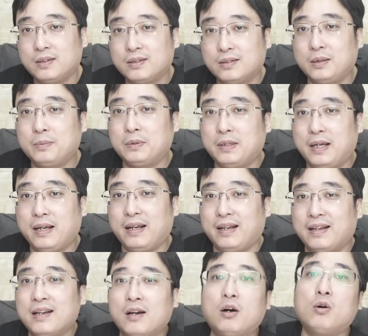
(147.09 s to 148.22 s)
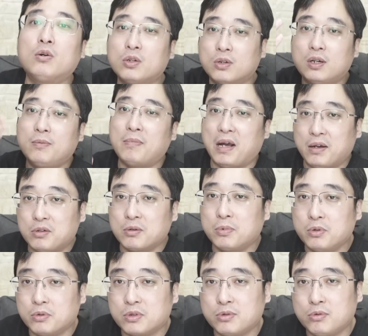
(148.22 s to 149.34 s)
对不对？欧洲人买用不
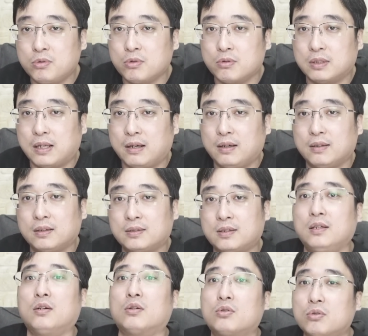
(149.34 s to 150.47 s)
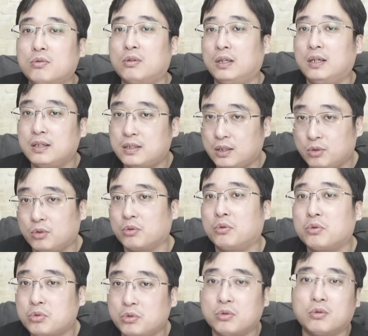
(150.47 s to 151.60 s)
用军用呢？只有中国人是用于
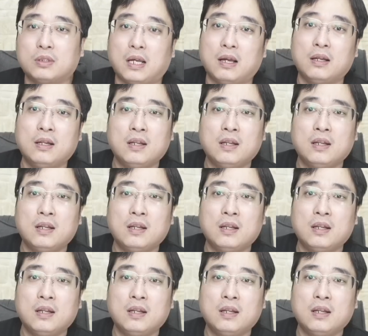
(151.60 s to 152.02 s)
军用的。